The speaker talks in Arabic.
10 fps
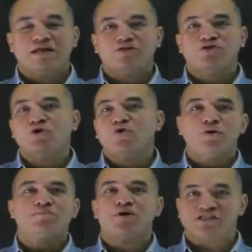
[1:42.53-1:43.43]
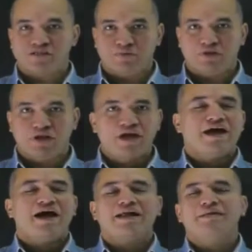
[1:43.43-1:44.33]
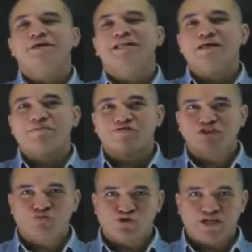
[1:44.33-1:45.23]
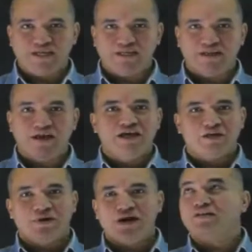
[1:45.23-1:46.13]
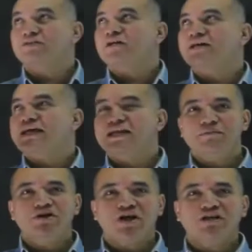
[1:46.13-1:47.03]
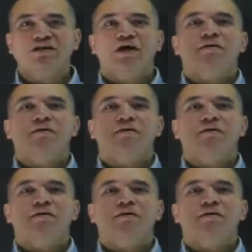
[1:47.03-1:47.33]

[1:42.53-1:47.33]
نو امبوسيبل عن ان مفيش مستحيل يبقى انا اقدر اترجم اليونت